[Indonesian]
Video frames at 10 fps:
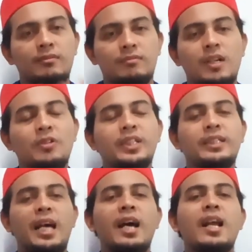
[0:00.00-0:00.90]
harus kita
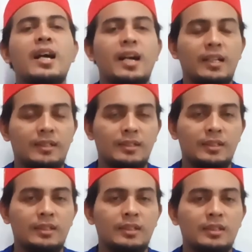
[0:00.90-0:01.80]
arahkan
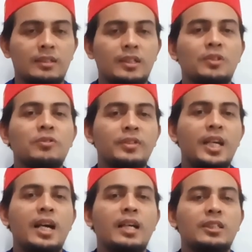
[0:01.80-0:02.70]

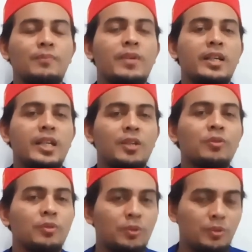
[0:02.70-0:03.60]
tentunya sebagai
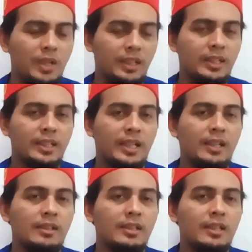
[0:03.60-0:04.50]
guru nantinya
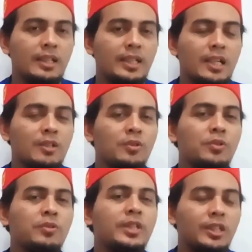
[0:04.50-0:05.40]
yang
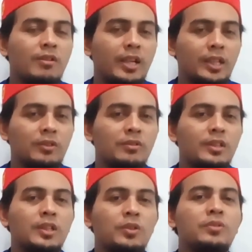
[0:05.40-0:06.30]
guru di sekolah itu
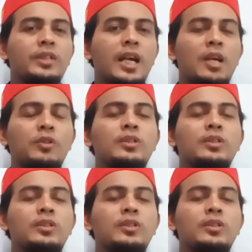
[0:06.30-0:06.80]
tentunya harus